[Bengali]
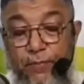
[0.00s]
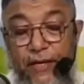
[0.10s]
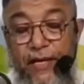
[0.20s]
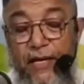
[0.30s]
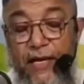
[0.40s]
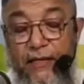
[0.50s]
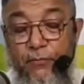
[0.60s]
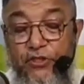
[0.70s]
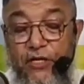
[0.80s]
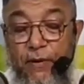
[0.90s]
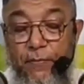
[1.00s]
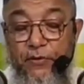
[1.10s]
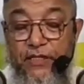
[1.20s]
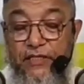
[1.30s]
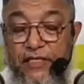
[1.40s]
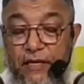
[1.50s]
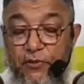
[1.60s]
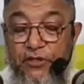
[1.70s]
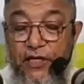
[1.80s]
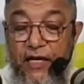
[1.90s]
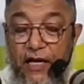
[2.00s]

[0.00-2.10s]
এখানে একটা বুঝার ব্যাপার হচ্ছে ইসলাম হচ্ছে